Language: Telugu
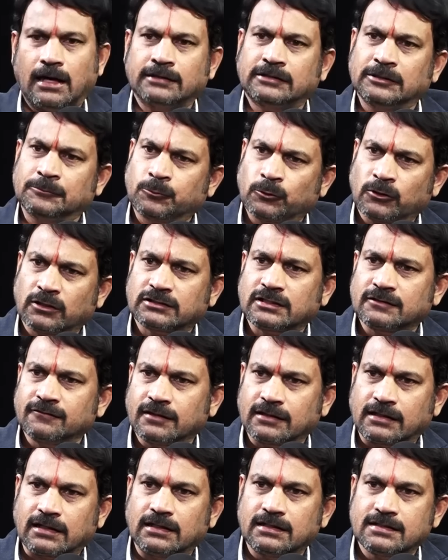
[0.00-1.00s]
అతి
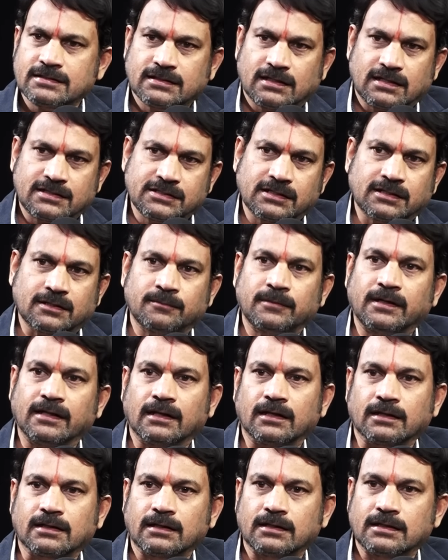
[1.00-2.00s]
పురాతనమైన కాలేజ్ ఆర్జికర్
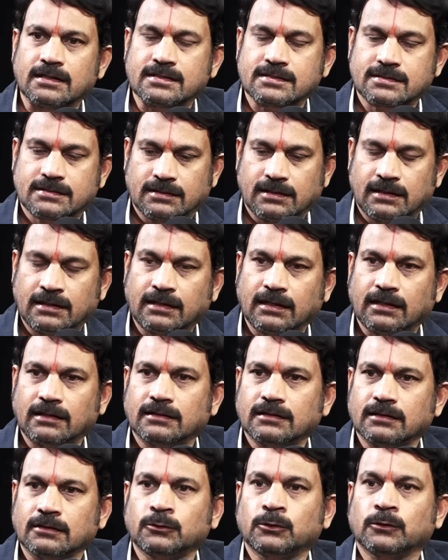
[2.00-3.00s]
మెడికల్ కాలేజ్ అంటే
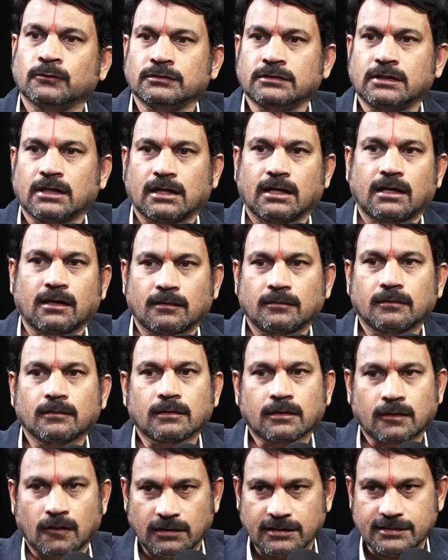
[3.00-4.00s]
గోవిందకర్
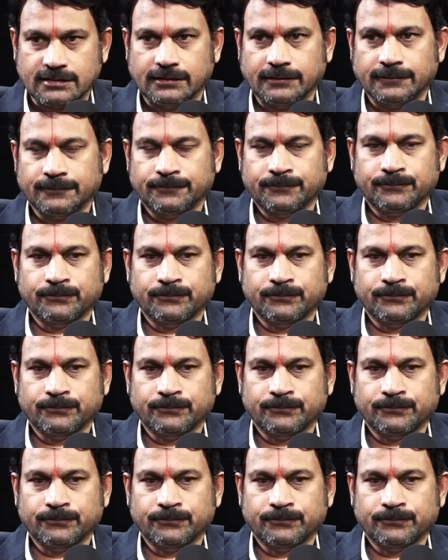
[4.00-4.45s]
కాలేజ్ ఇది